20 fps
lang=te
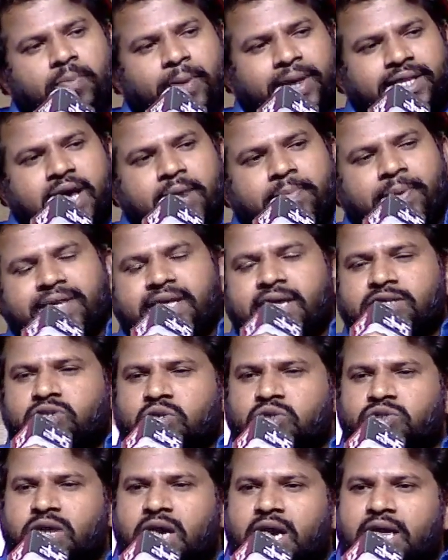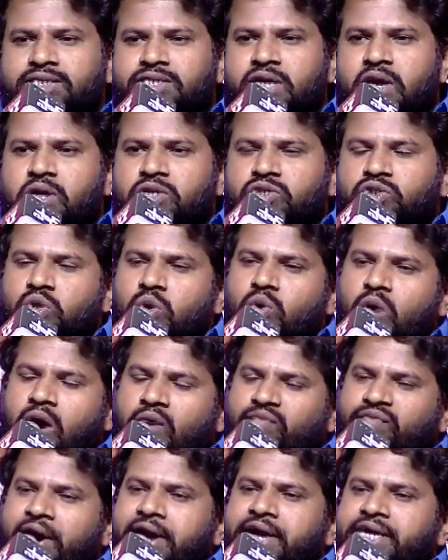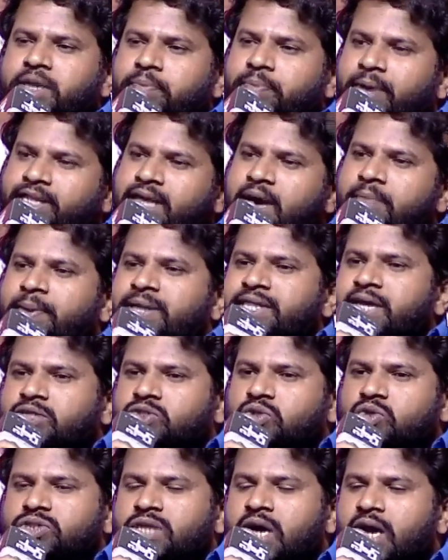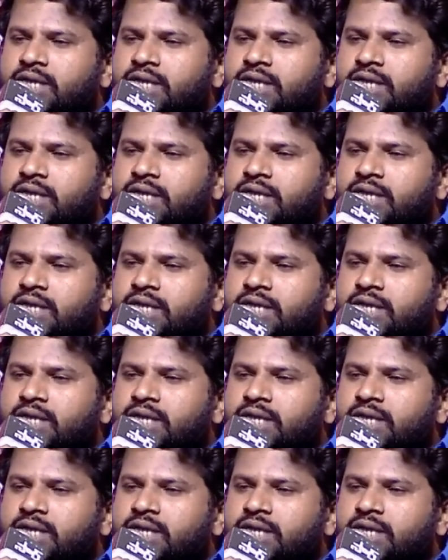పదే పదే చూసేలా చేయొచ్చు ఒక ఫైట్ పదే పదే చూసేలా